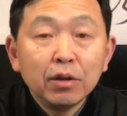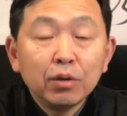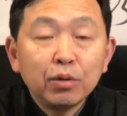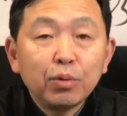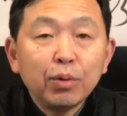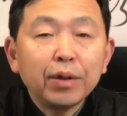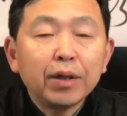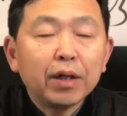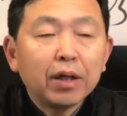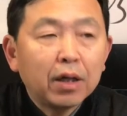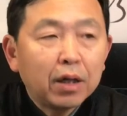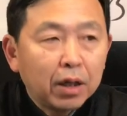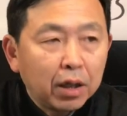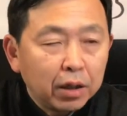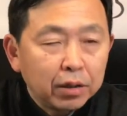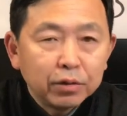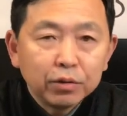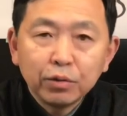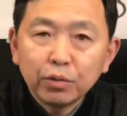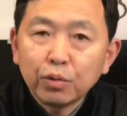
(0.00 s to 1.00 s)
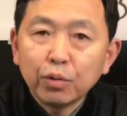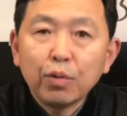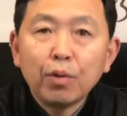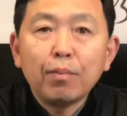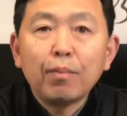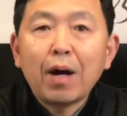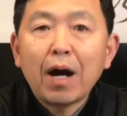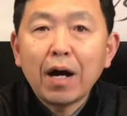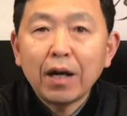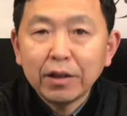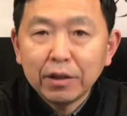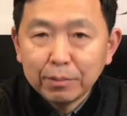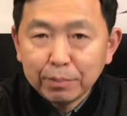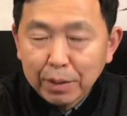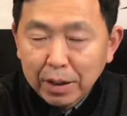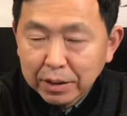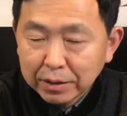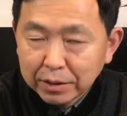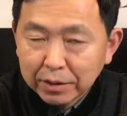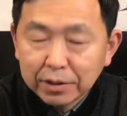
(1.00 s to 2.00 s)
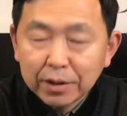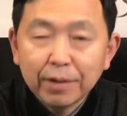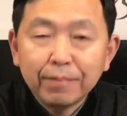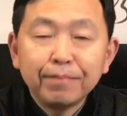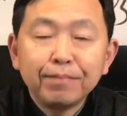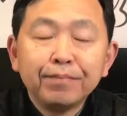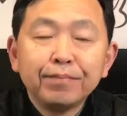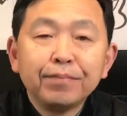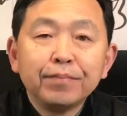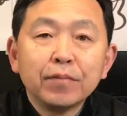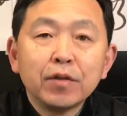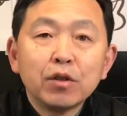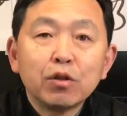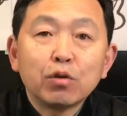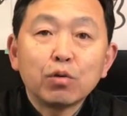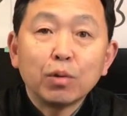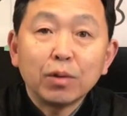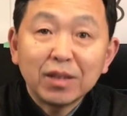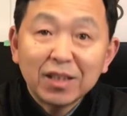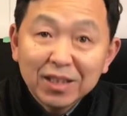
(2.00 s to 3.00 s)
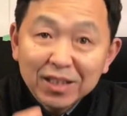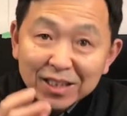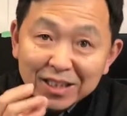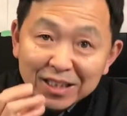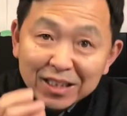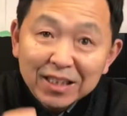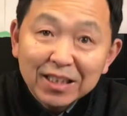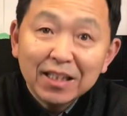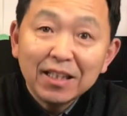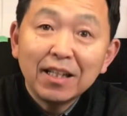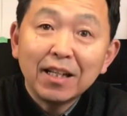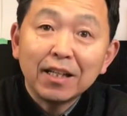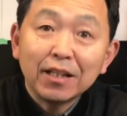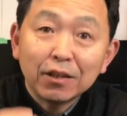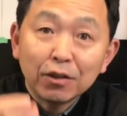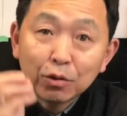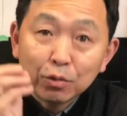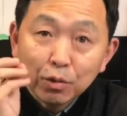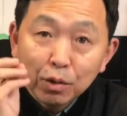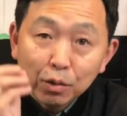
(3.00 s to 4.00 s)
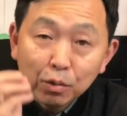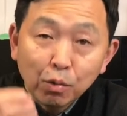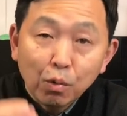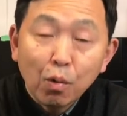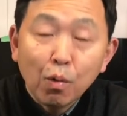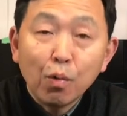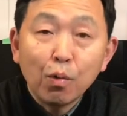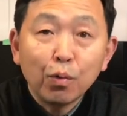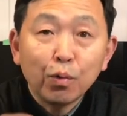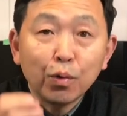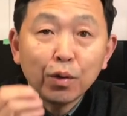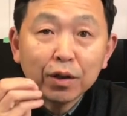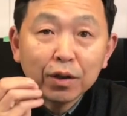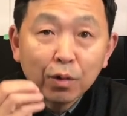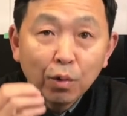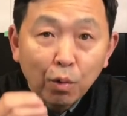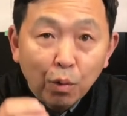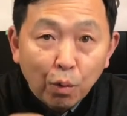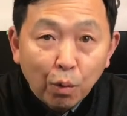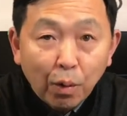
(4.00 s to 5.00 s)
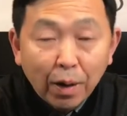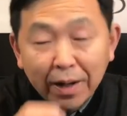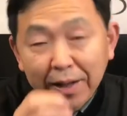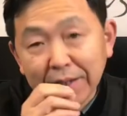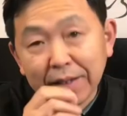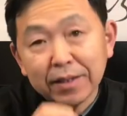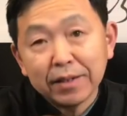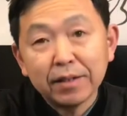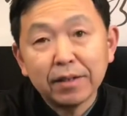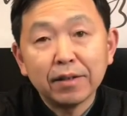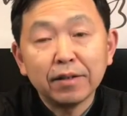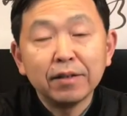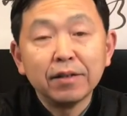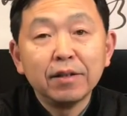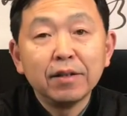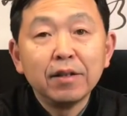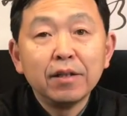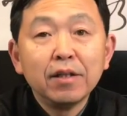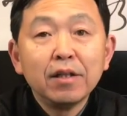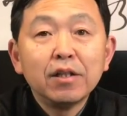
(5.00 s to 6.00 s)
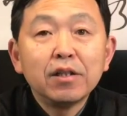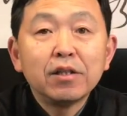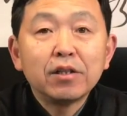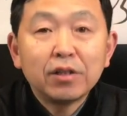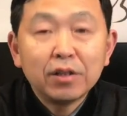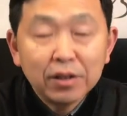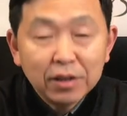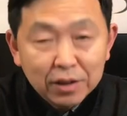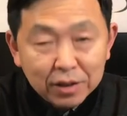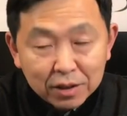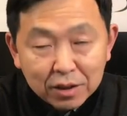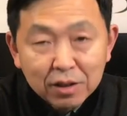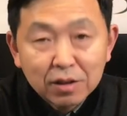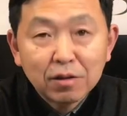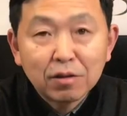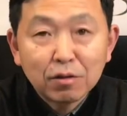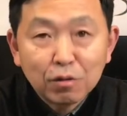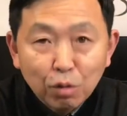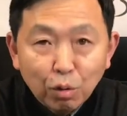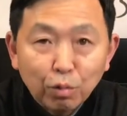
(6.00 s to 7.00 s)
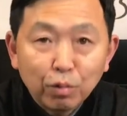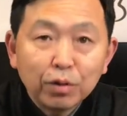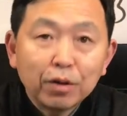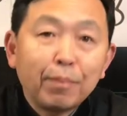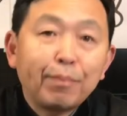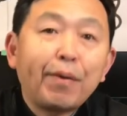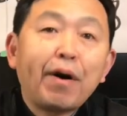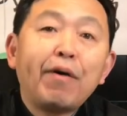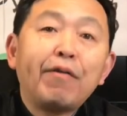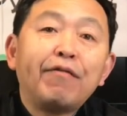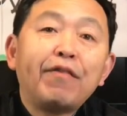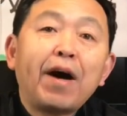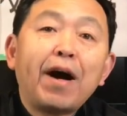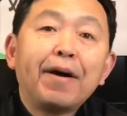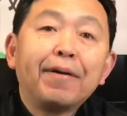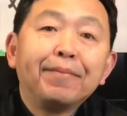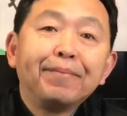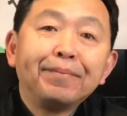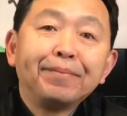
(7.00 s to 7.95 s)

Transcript: 对很多蚂蚁帮的人所积累的对郭文贵的怀疑呢。是一次总的爆发。